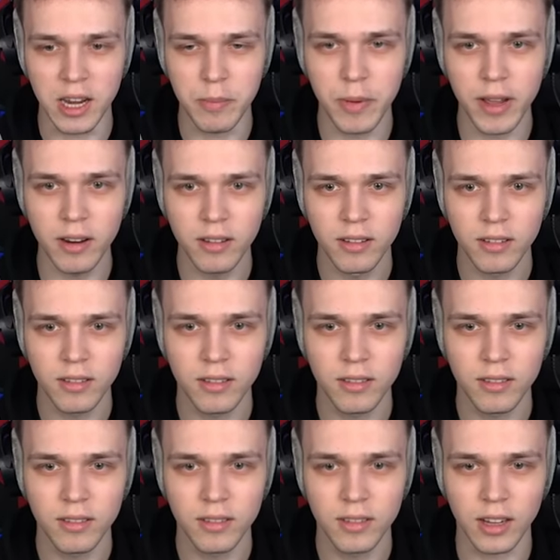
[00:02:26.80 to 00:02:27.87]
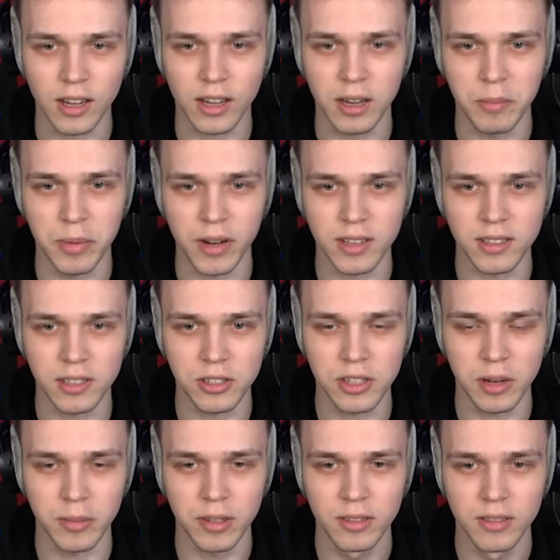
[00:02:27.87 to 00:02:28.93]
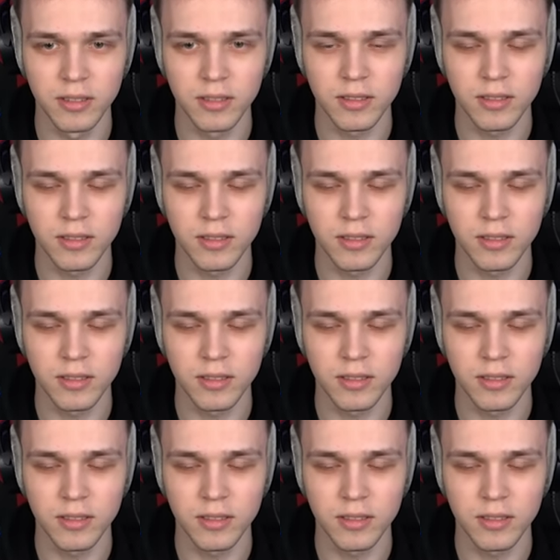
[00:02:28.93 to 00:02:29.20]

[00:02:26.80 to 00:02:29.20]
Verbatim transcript: Creeper? Jak Creepera zaliczamy? Creeper,